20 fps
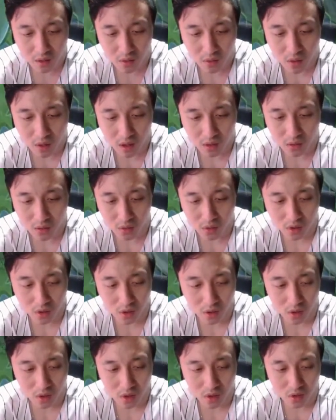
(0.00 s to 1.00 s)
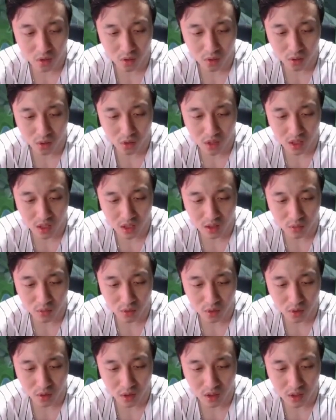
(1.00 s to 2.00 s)
waduh cocok rusak ini
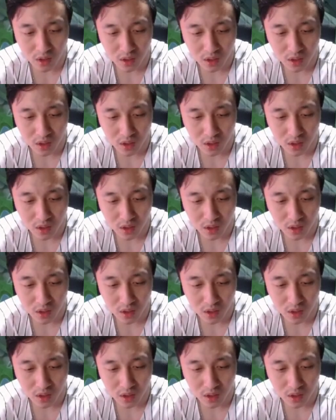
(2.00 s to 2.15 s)
musuhnya